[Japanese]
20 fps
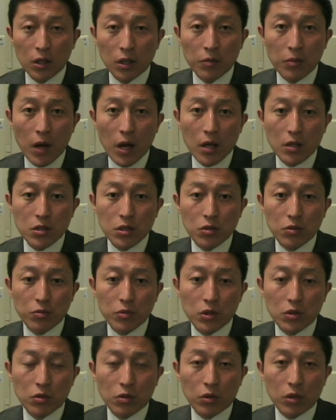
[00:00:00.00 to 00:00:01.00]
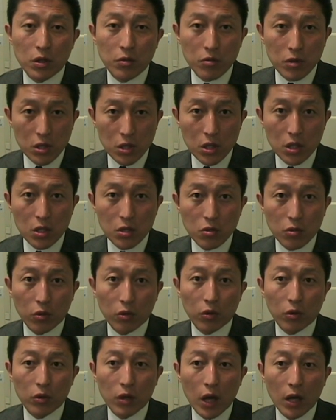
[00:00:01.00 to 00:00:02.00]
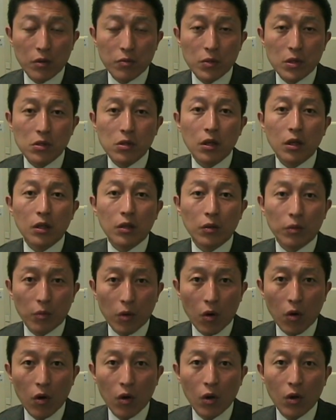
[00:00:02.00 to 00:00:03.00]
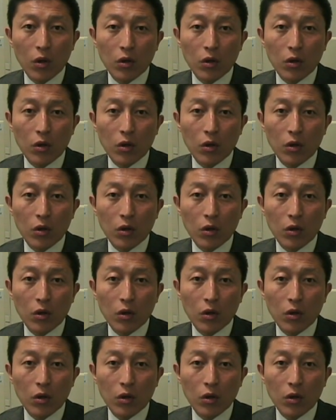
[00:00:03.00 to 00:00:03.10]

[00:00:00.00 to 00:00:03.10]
今自由民主党厳しい状況でありますけれども